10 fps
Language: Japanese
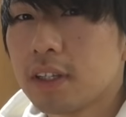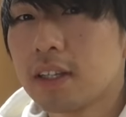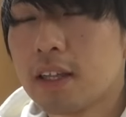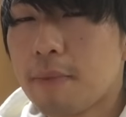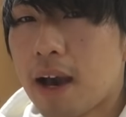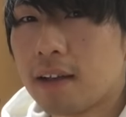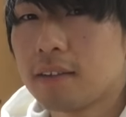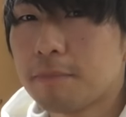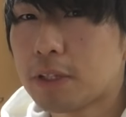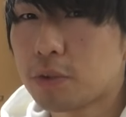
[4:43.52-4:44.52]
う、今、
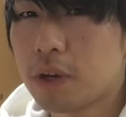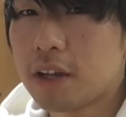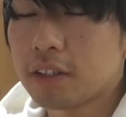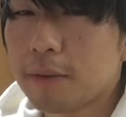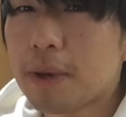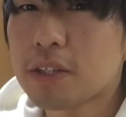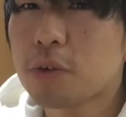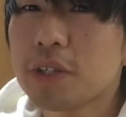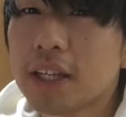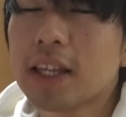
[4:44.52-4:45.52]
パソコンがあるんだけど、
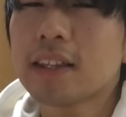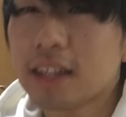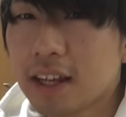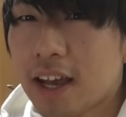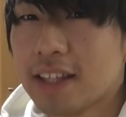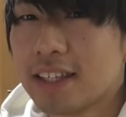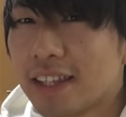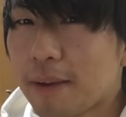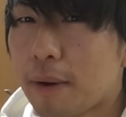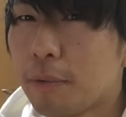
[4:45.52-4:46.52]
パソコンに当たって帰ってき
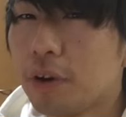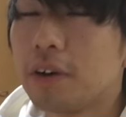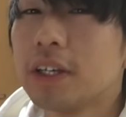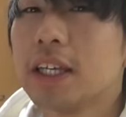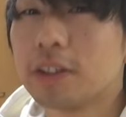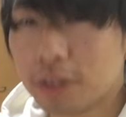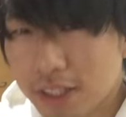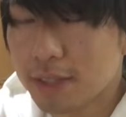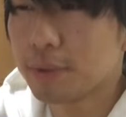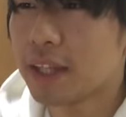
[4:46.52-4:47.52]
た球もヒットで、
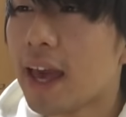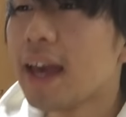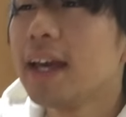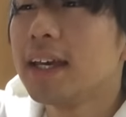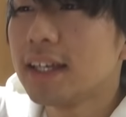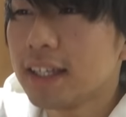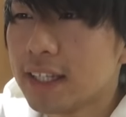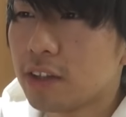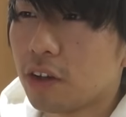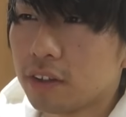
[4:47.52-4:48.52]
自分で
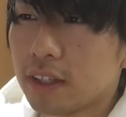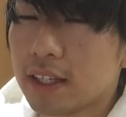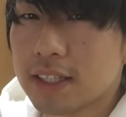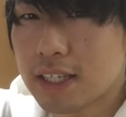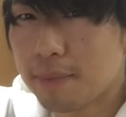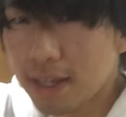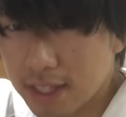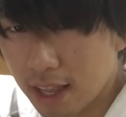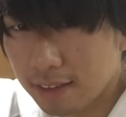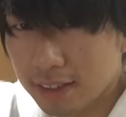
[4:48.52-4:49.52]
ヒット死にまし
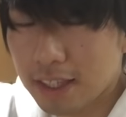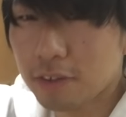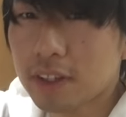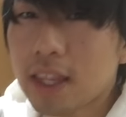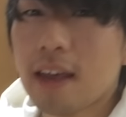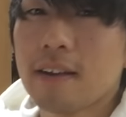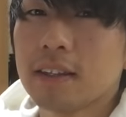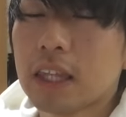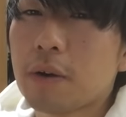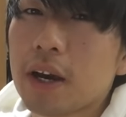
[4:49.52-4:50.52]
たって言って
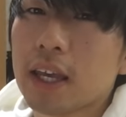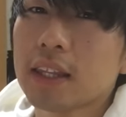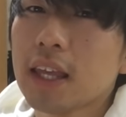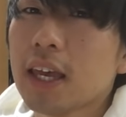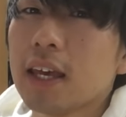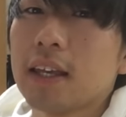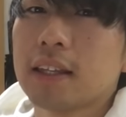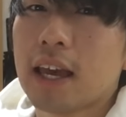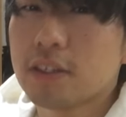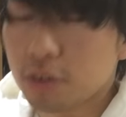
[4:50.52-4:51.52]
手を挙げて
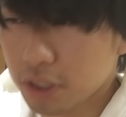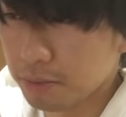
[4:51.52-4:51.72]
退場し